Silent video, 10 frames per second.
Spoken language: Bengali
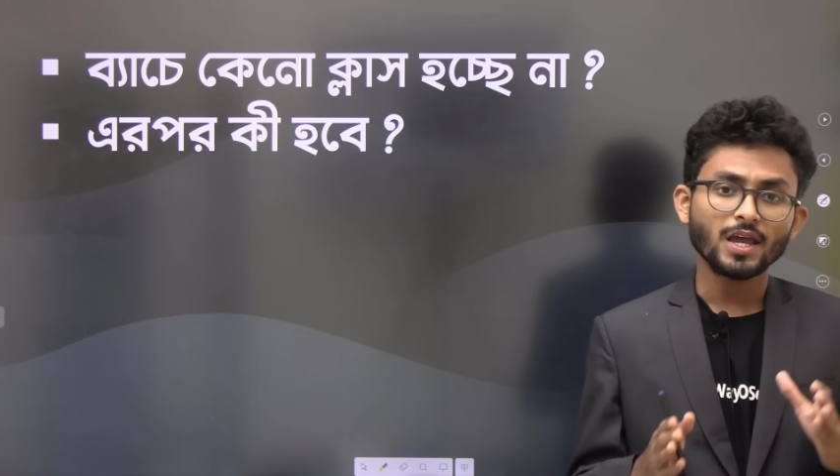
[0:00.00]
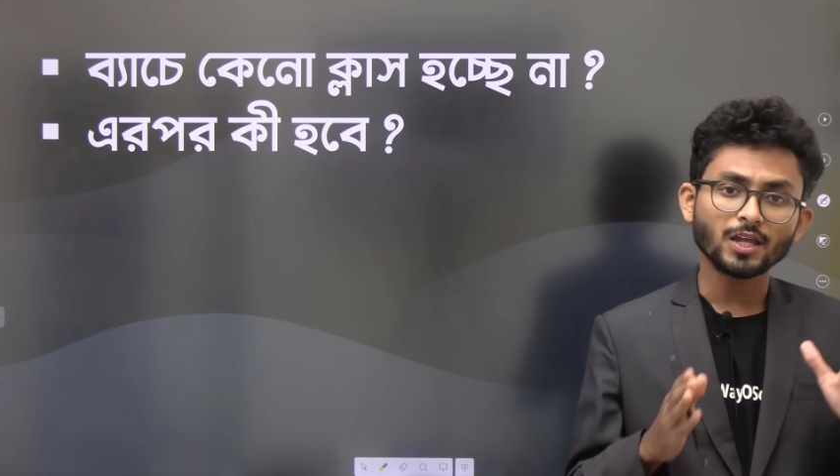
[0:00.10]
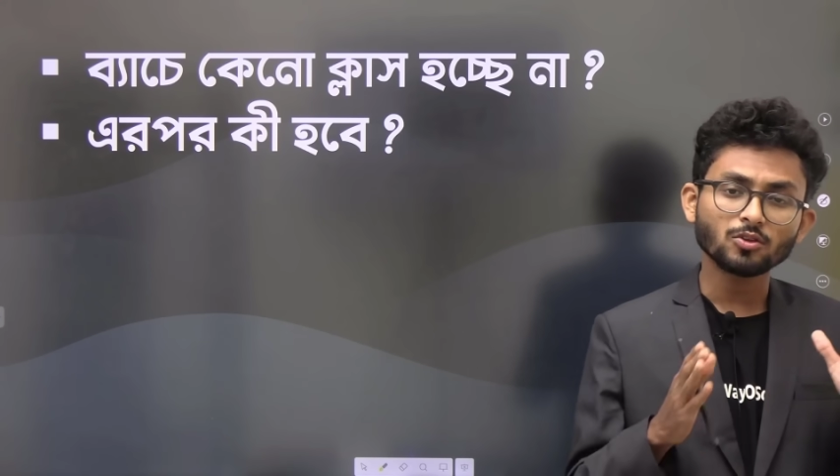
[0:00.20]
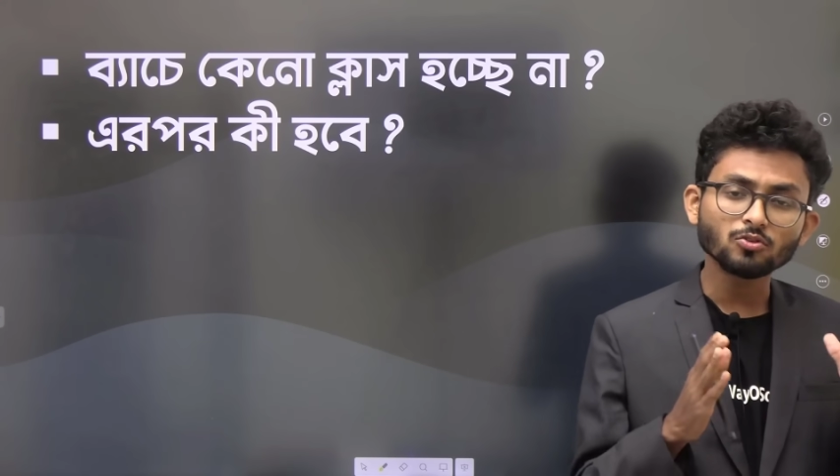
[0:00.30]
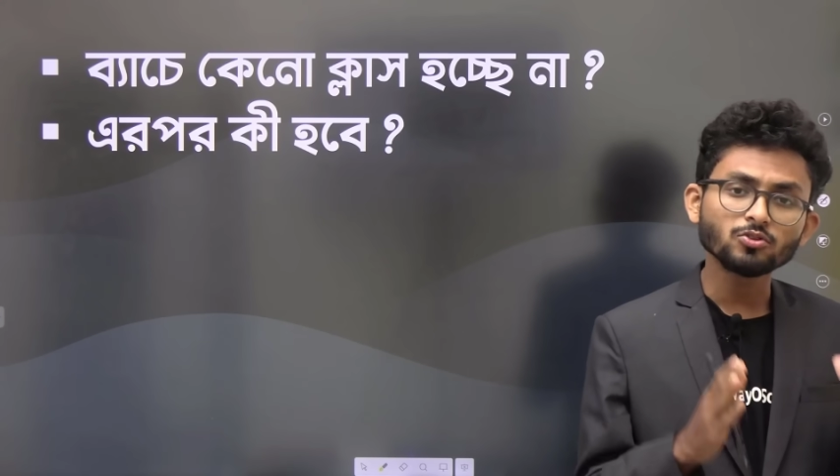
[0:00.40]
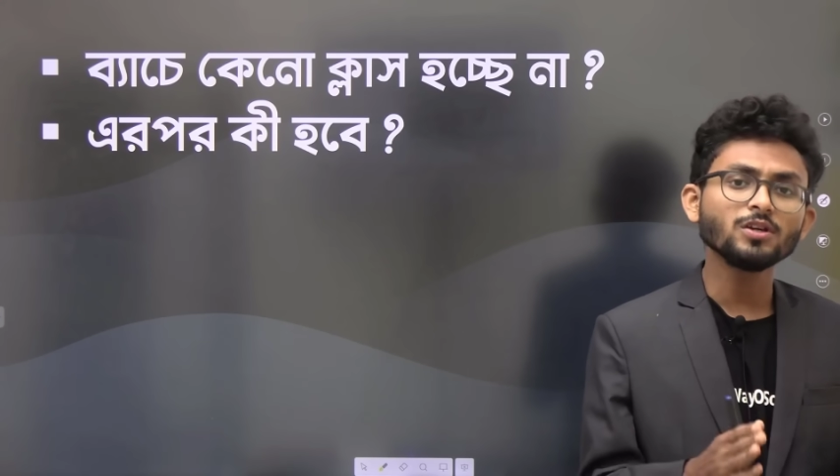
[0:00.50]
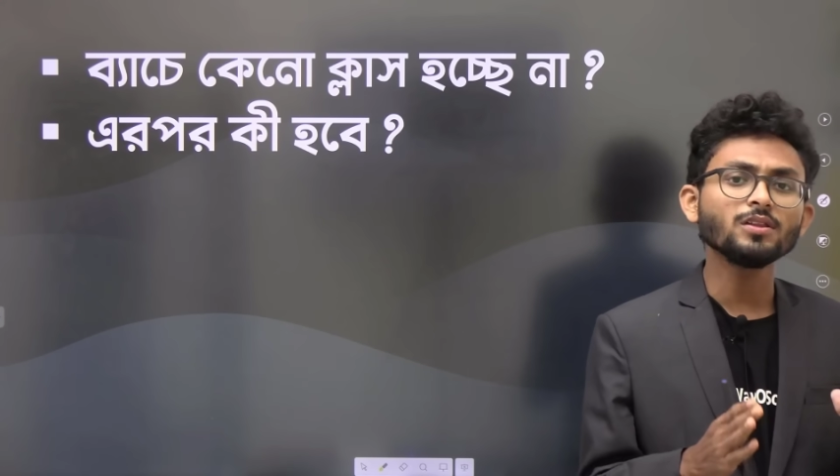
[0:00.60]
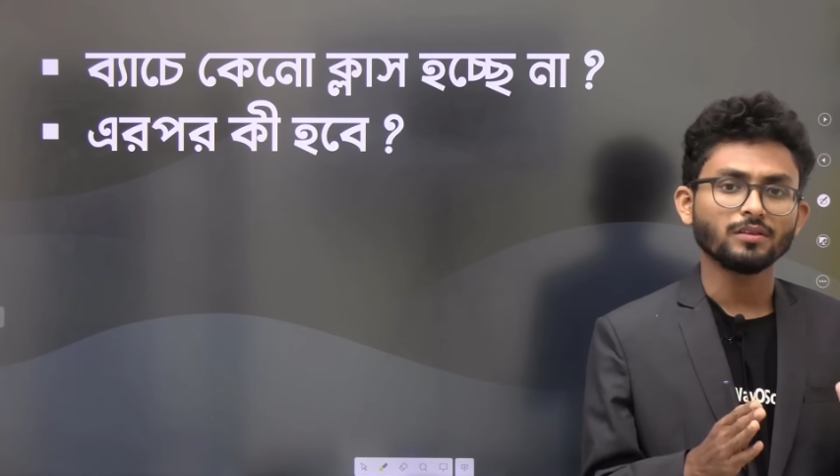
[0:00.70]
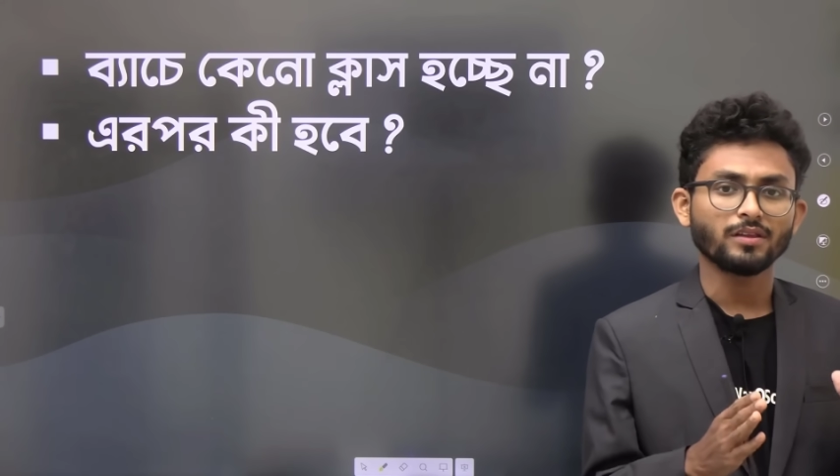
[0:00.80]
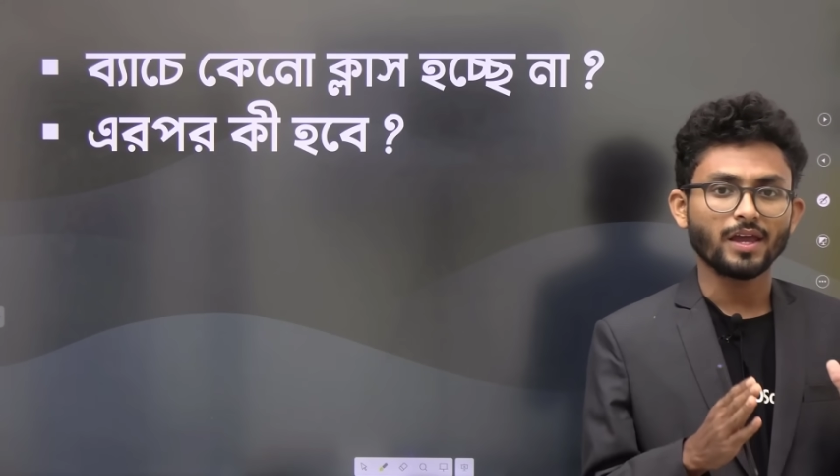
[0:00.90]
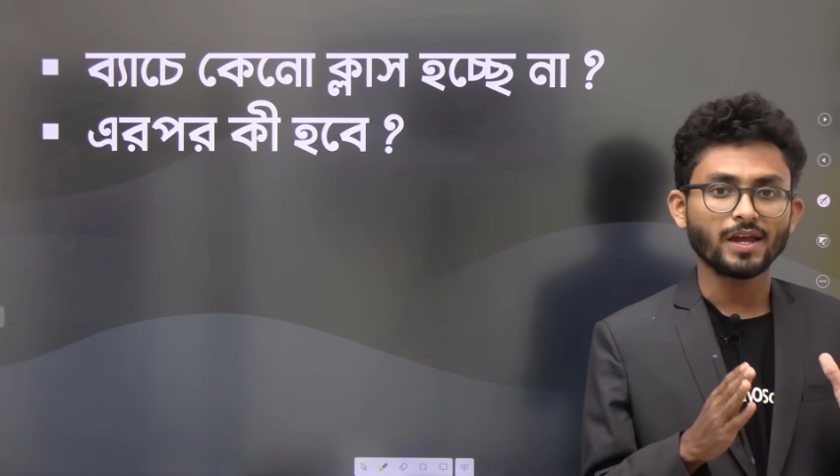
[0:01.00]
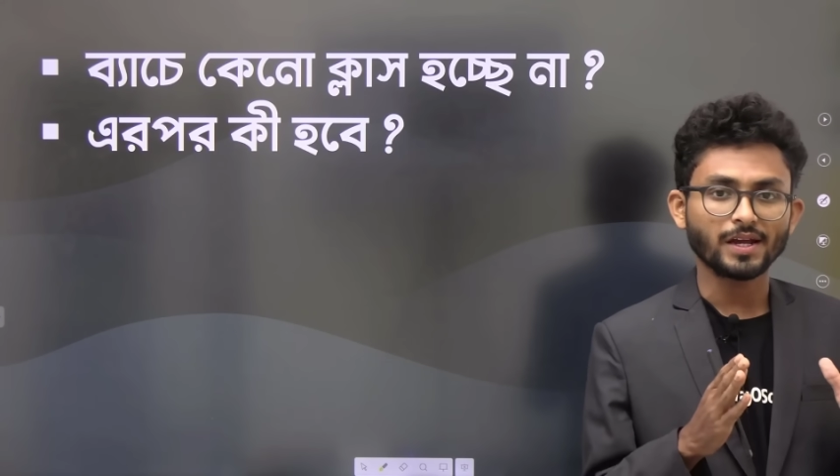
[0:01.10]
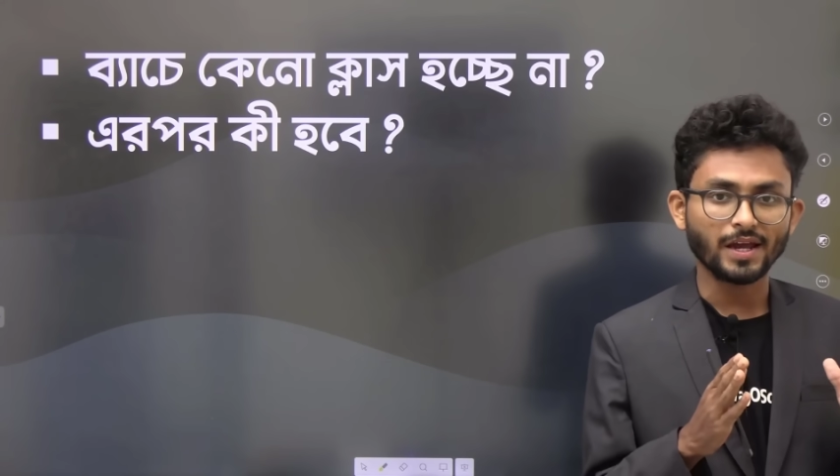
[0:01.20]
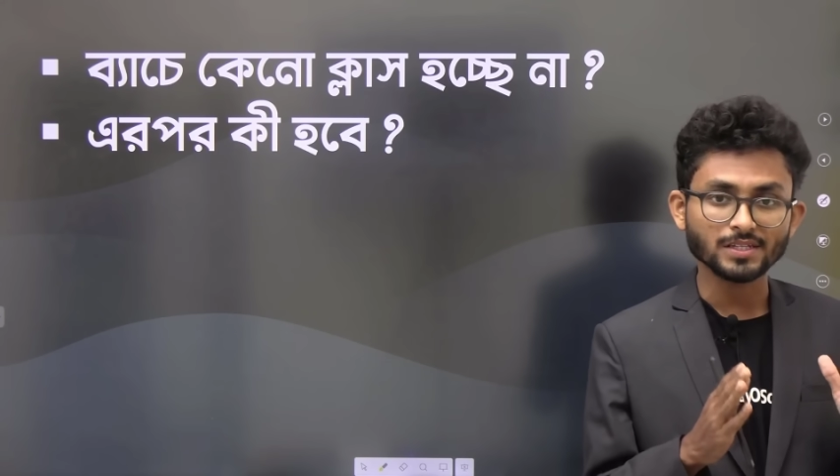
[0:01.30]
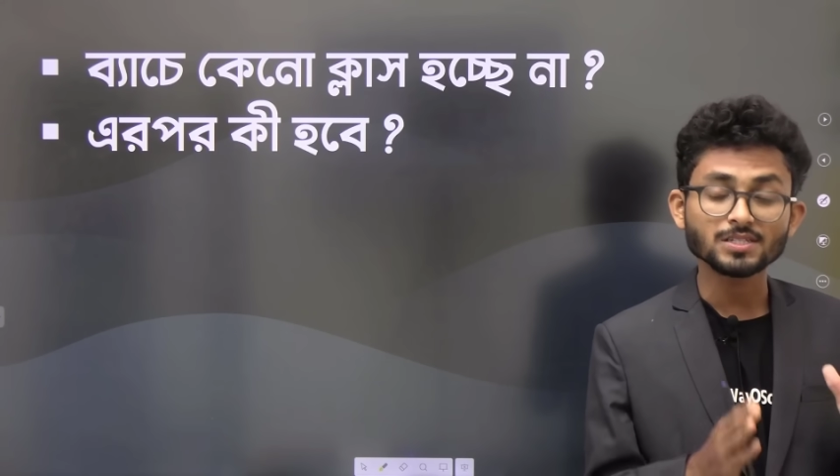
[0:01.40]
এত দিন এক